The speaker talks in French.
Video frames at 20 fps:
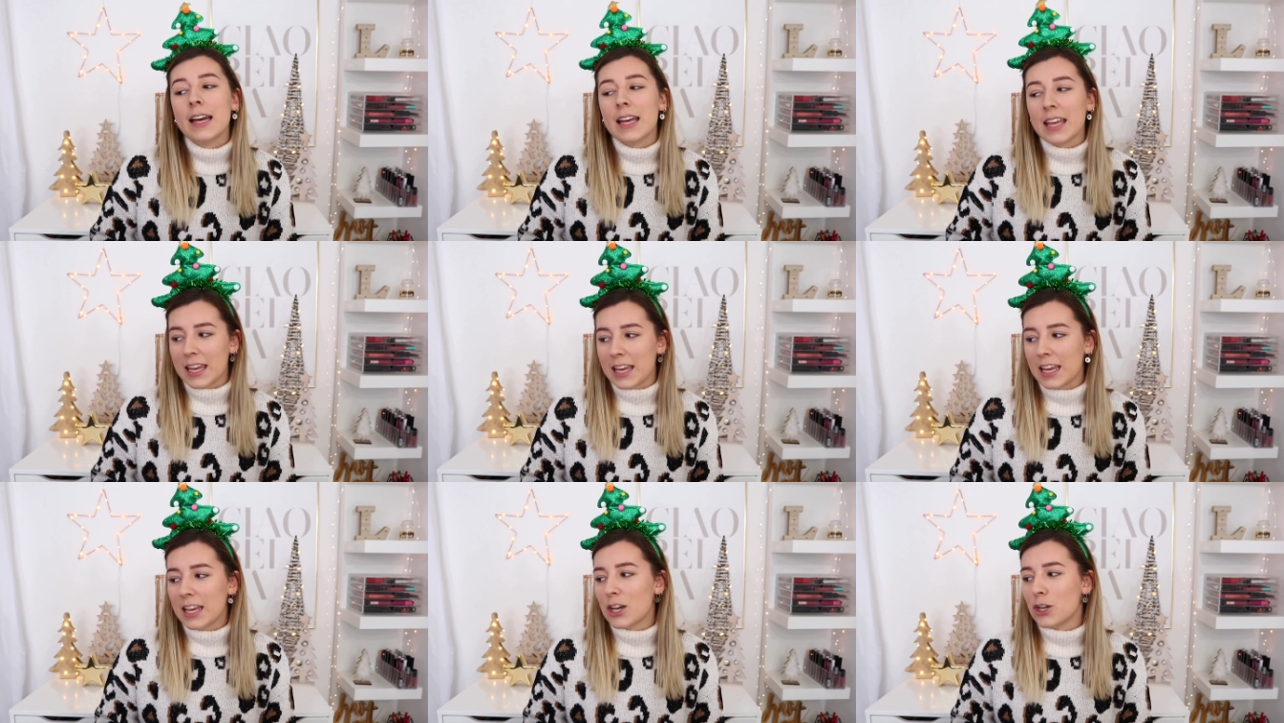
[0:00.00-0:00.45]

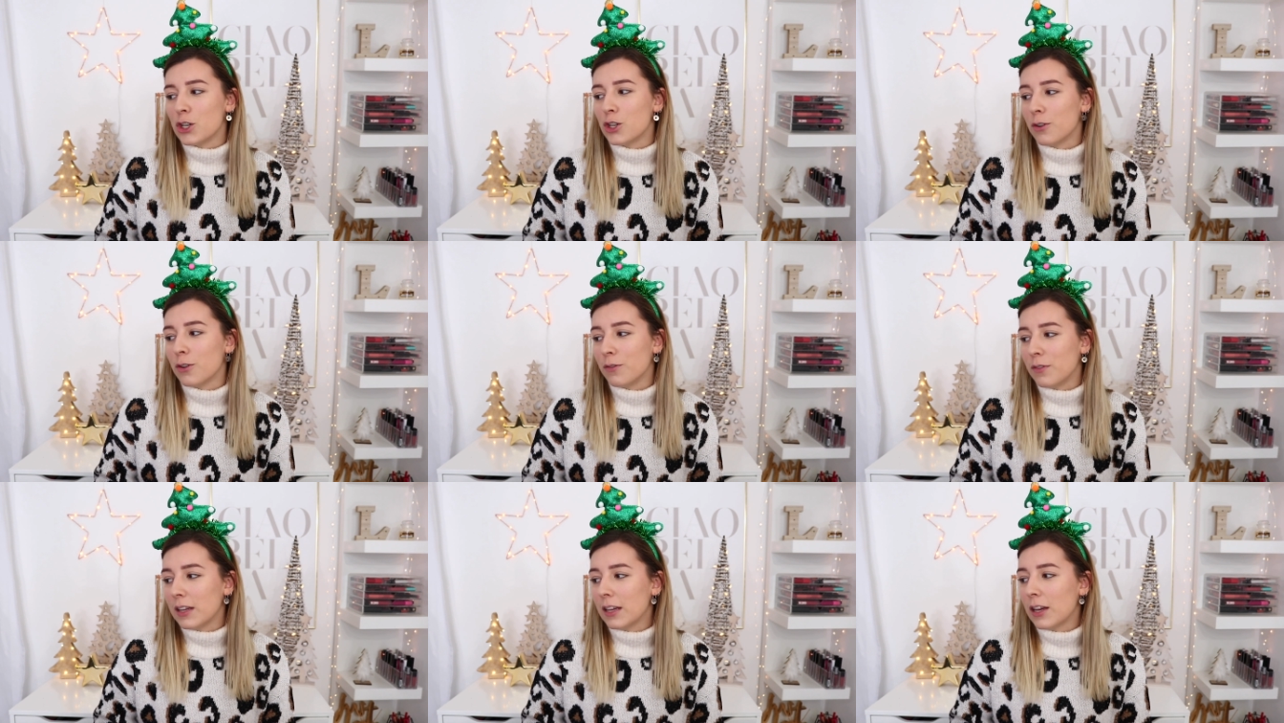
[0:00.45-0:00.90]
Et
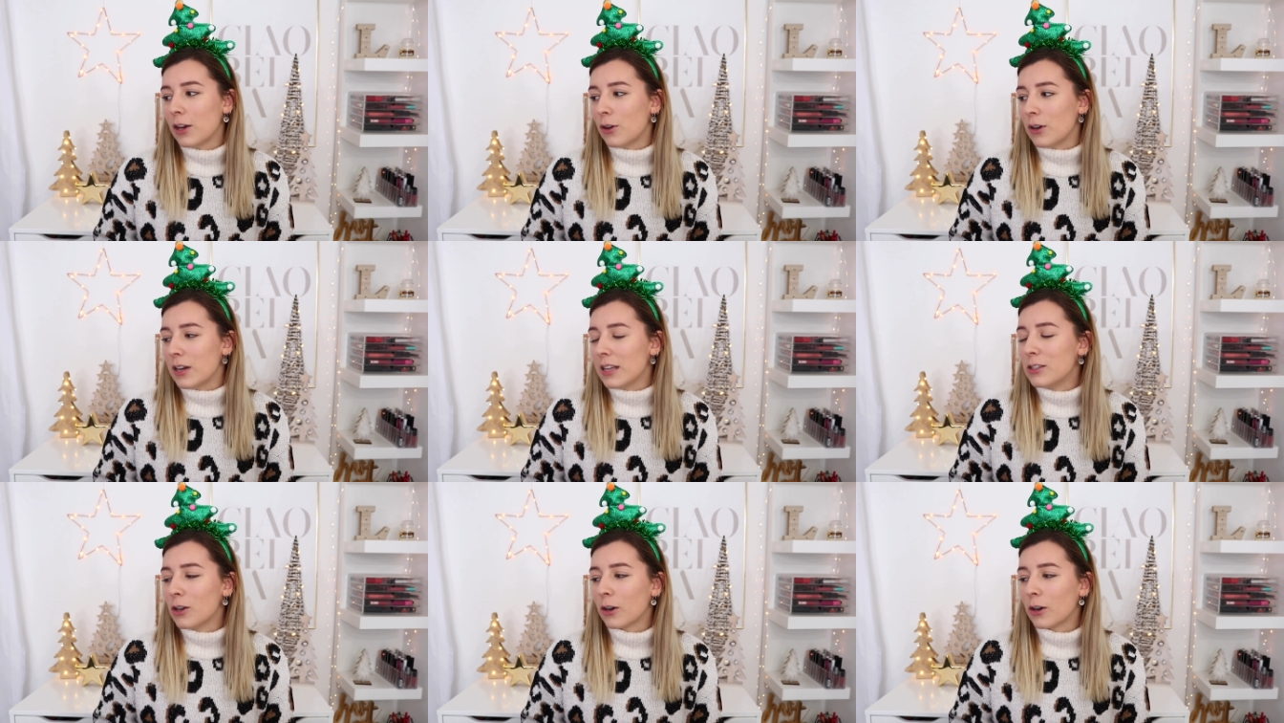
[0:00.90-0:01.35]
je vais euh,
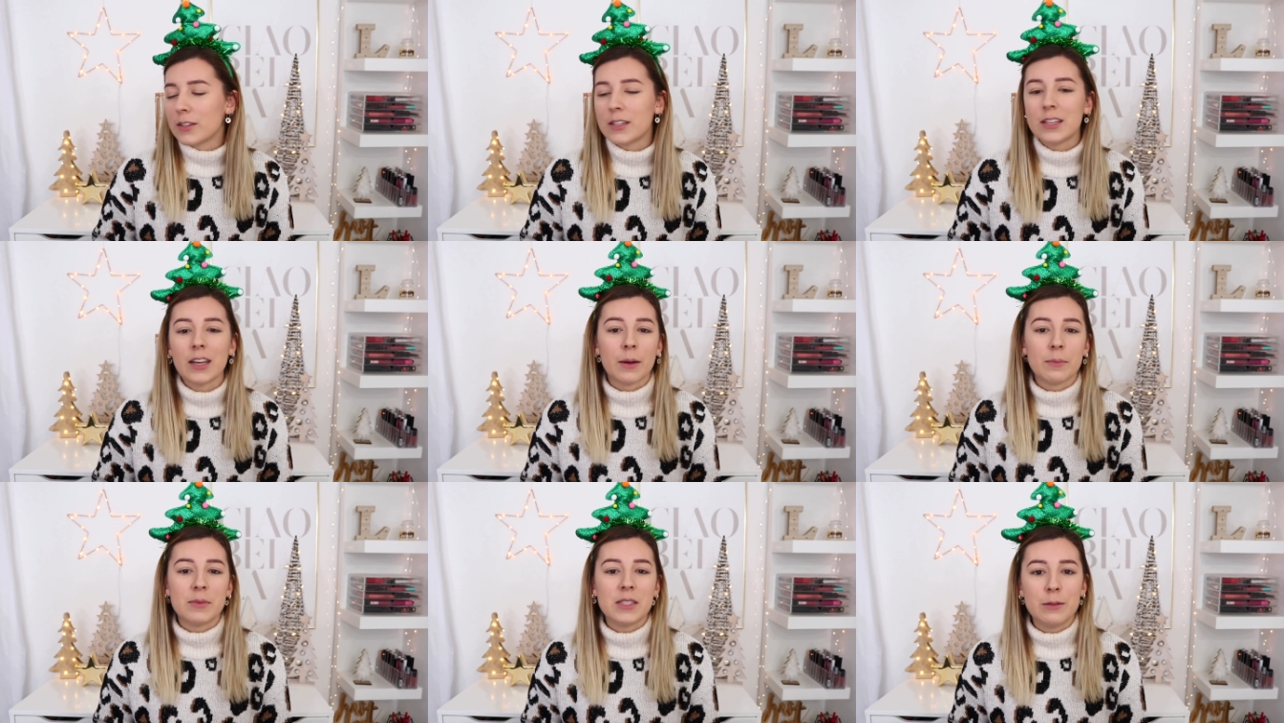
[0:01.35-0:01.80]
les
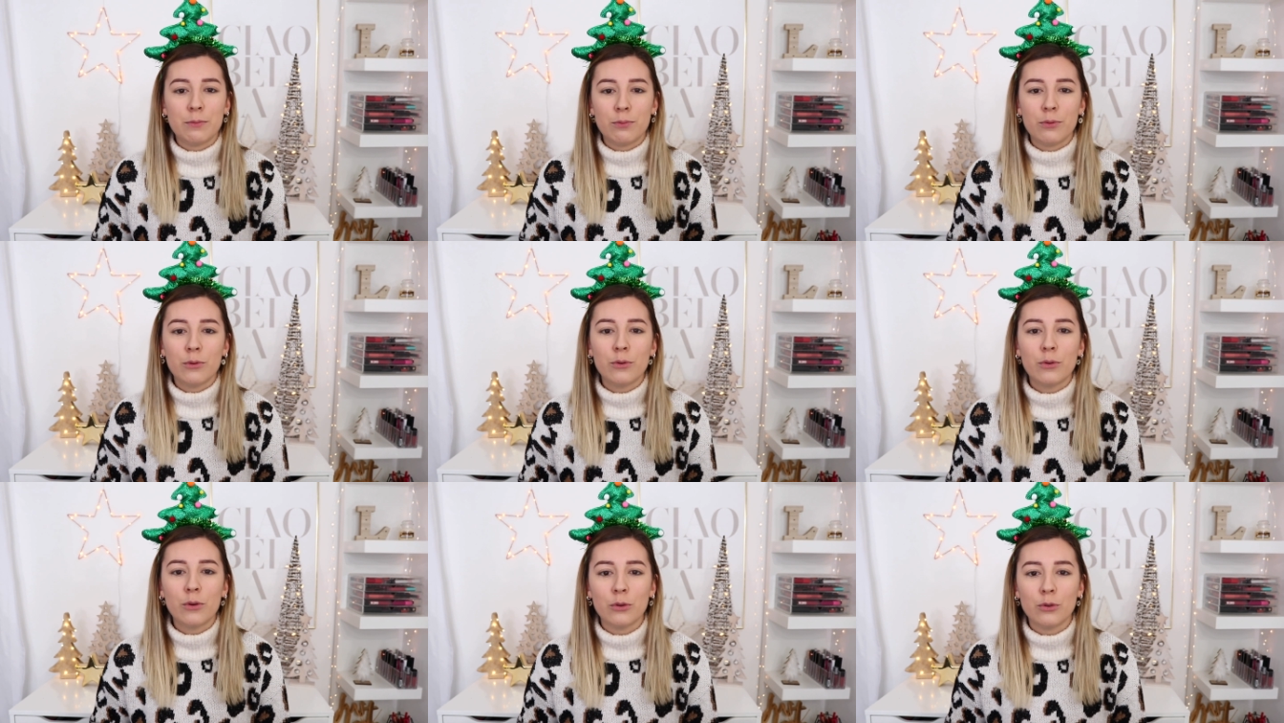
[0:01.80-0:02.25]
sortir un petit
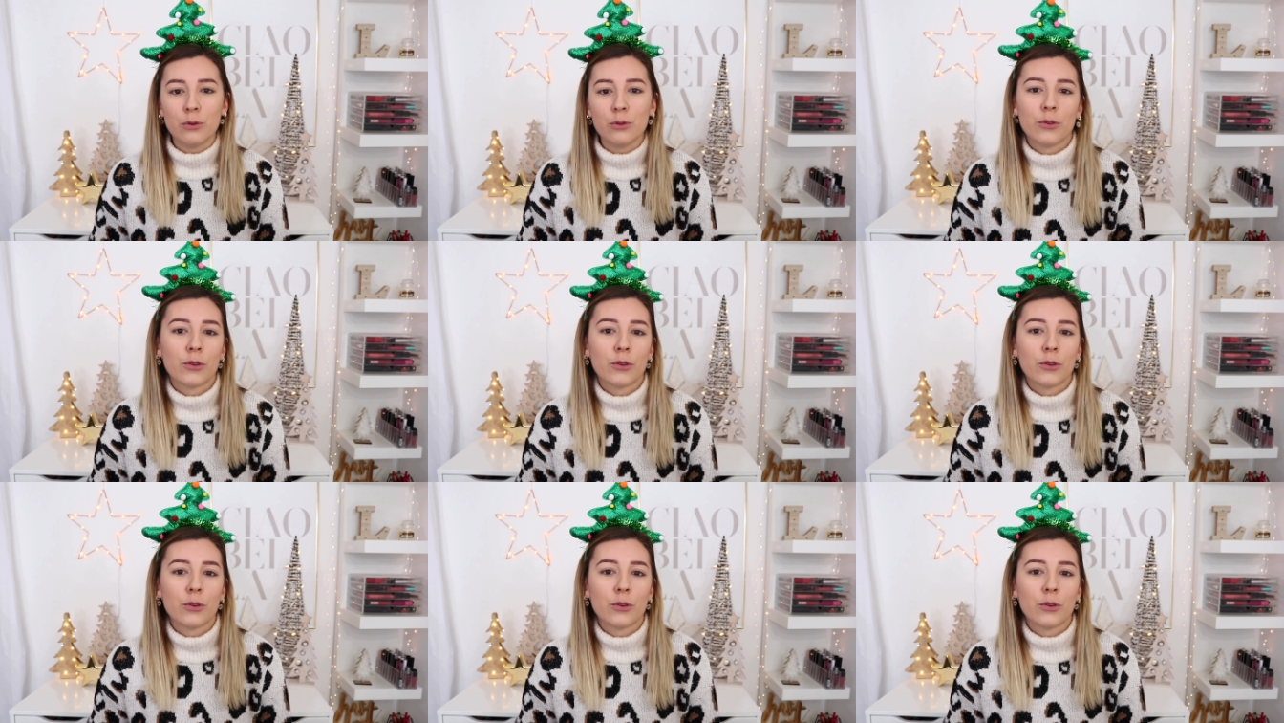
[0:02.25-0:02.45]
peu de